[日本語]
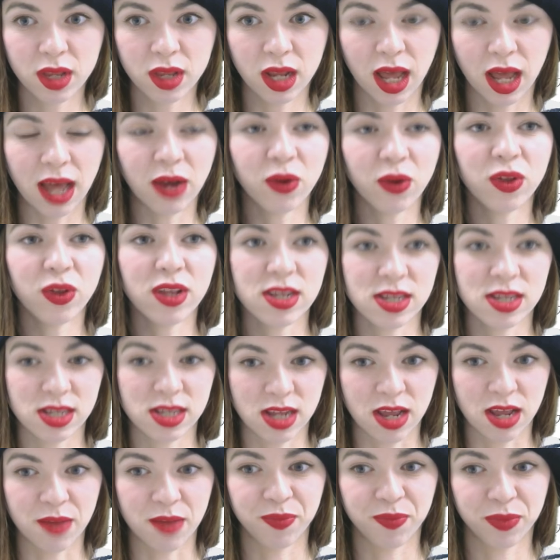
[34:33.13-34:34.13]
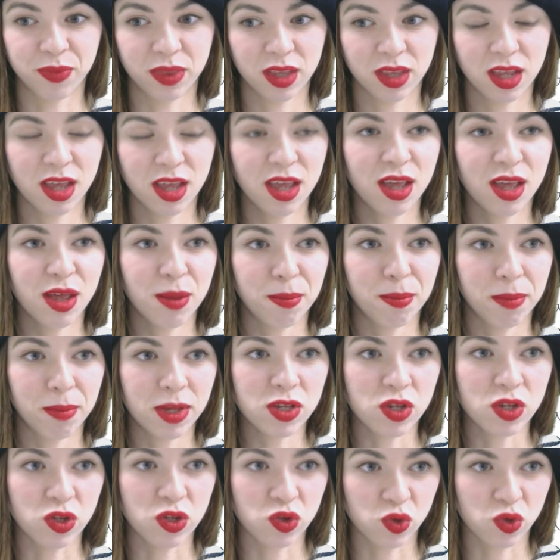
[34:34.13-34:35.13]
あのですねま
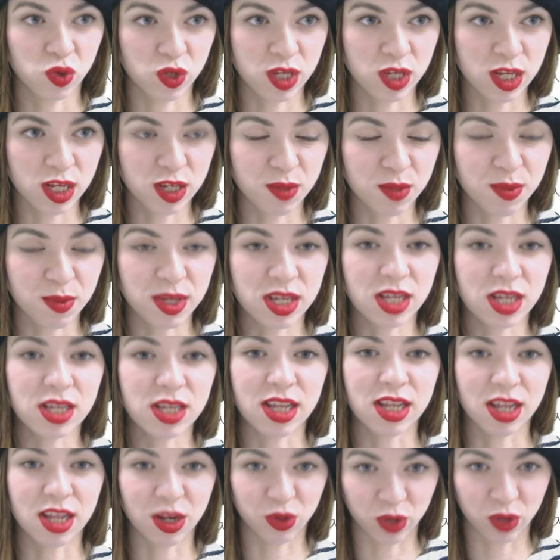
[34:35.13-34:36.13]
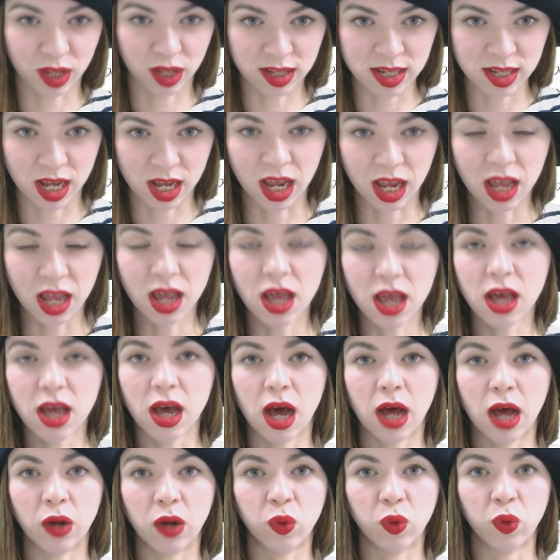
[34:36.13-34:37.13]
ずはちょっと説明させてください
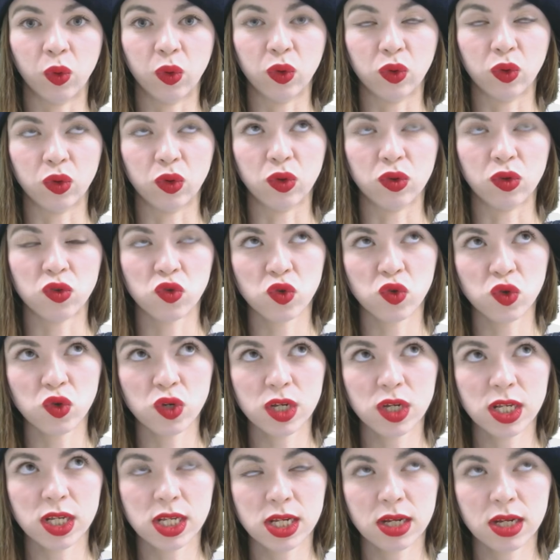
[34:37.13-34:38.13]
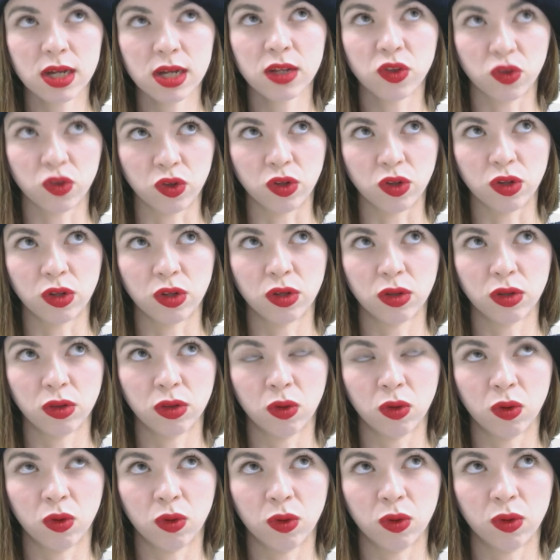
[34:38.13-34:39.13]
あの11月
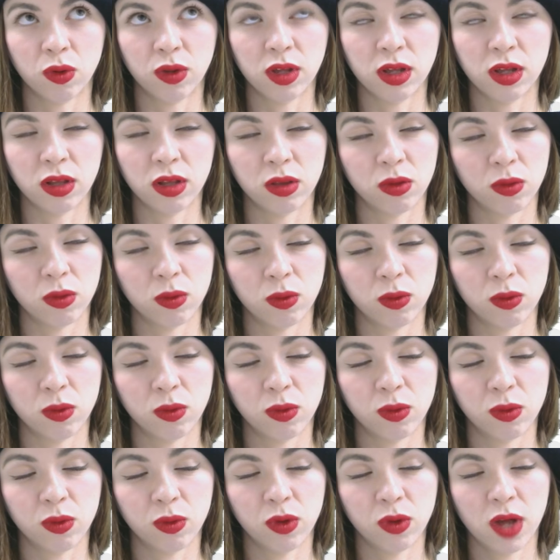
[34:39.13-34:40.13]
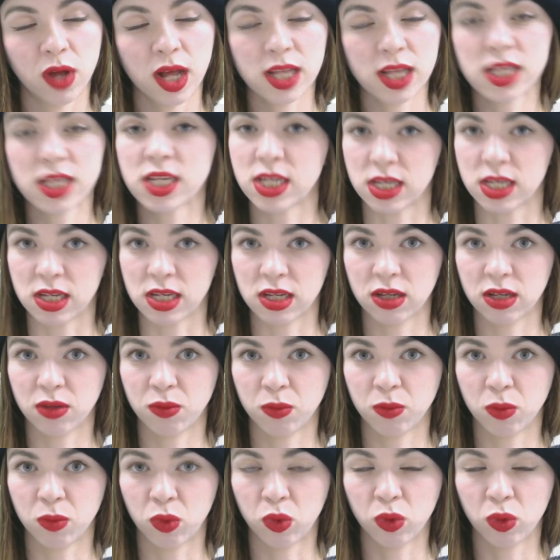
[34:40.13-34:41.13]
のえっ、と8
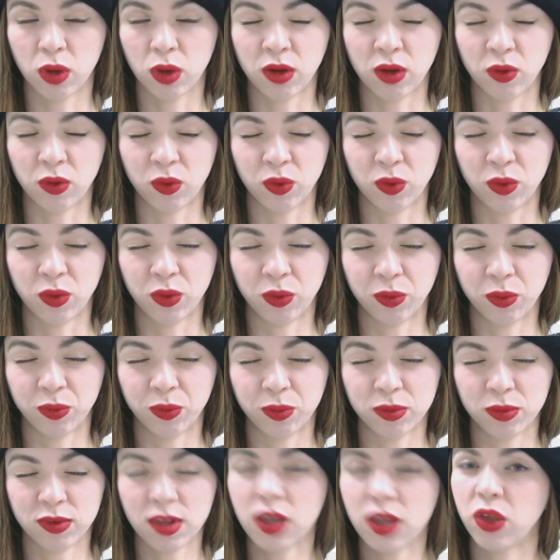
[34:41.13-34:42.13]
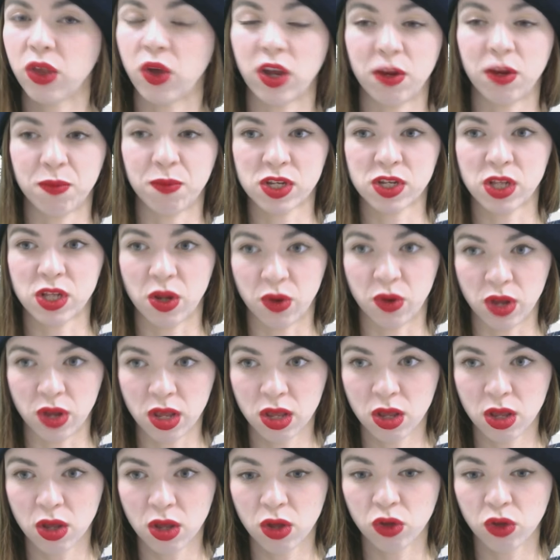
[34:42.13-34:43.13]
もあの選挙ありましたよね
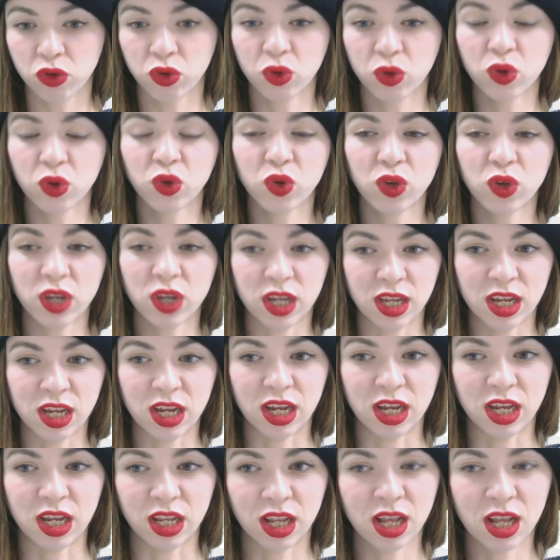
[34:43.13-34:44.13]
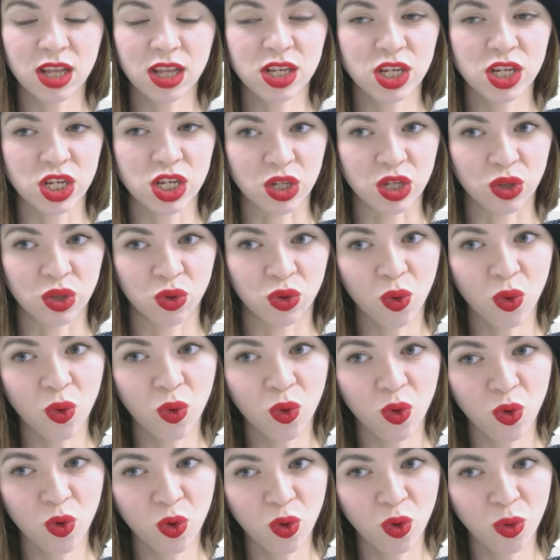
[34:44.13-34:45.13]
その時にナンシーど
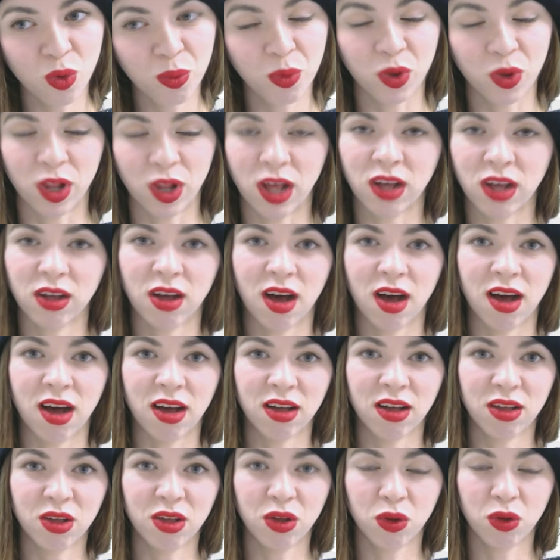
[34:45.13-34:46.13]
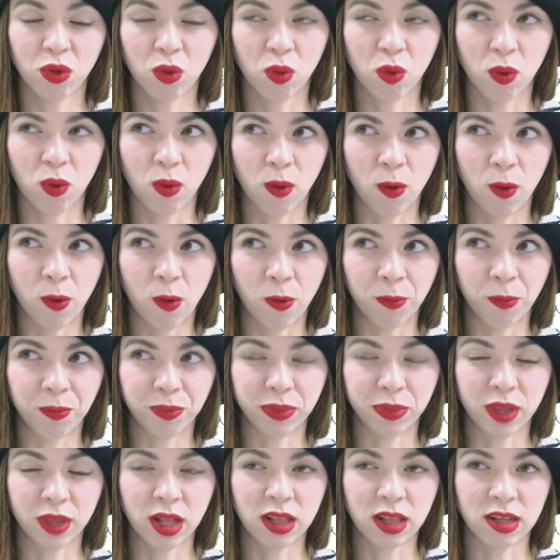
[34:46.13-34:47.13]
うもなんかこ
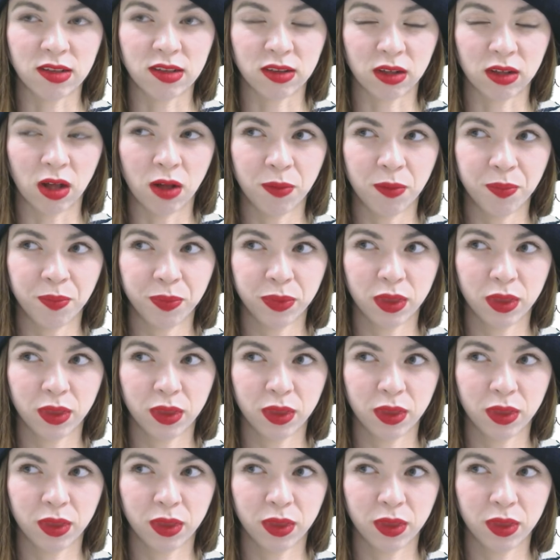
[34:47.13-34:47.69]
う何ですか